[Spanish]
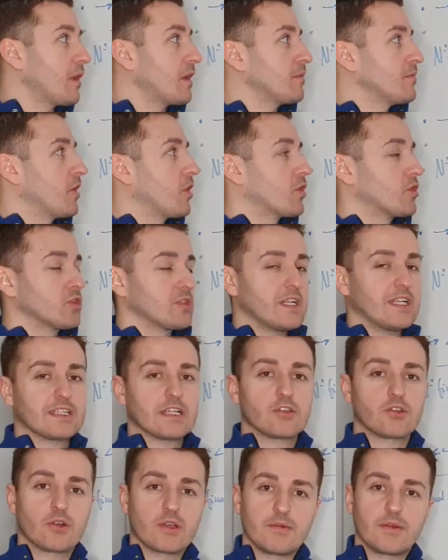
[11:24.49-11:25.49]
a lo mejor no tiene
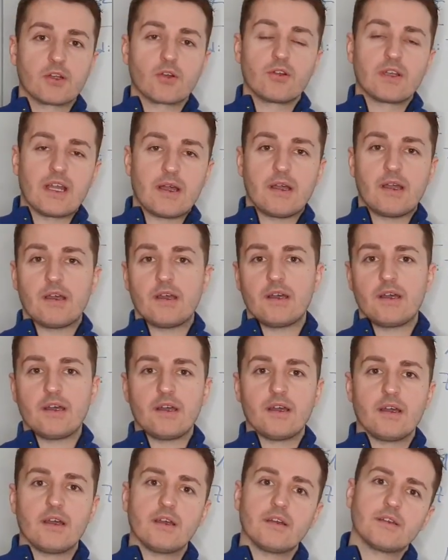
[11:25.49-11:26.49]
tanto que ver con
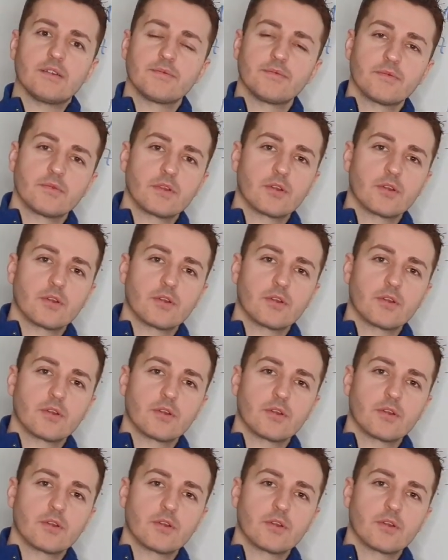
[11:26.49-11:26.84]
la,